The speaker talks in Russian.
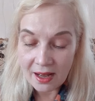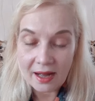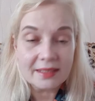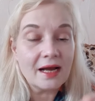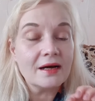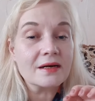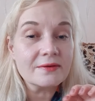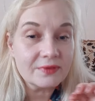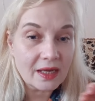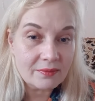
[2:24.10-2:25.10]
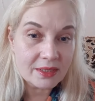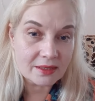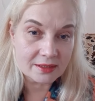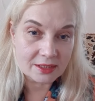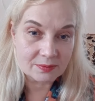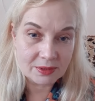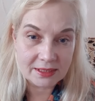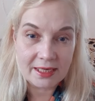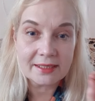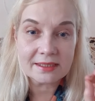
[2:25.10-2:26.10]
Она равномерно
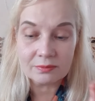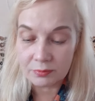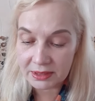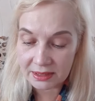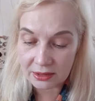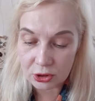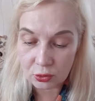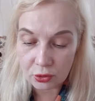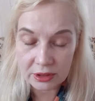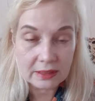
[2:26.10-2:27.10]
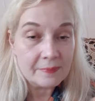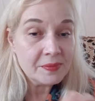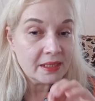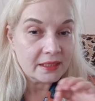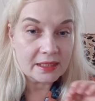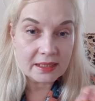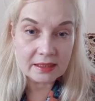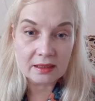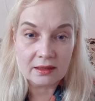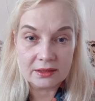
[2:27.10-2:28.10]
распределяется, быстро сохнет
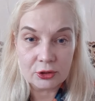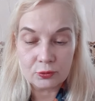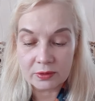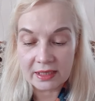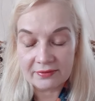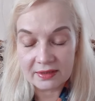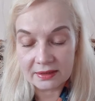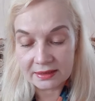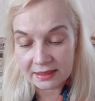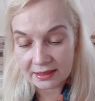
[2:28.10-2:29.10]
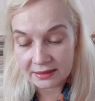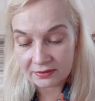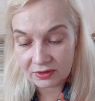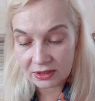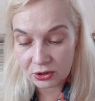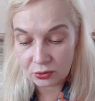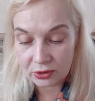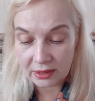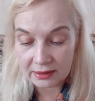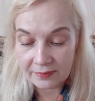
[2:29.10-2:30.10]
и э, дает мгновенный декоративный
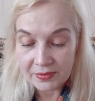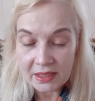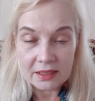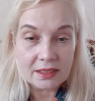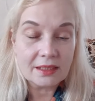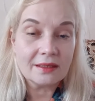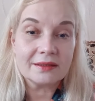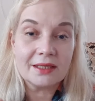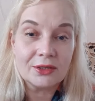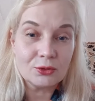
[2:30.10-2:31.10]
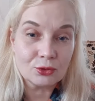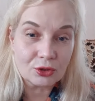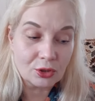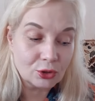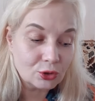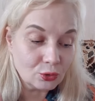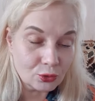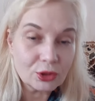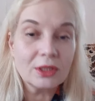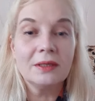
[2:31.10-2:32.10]
результат. И дает э,
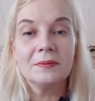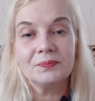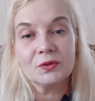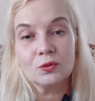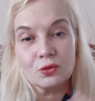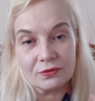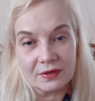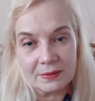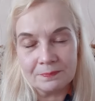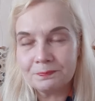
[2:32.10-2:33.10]
тот уровень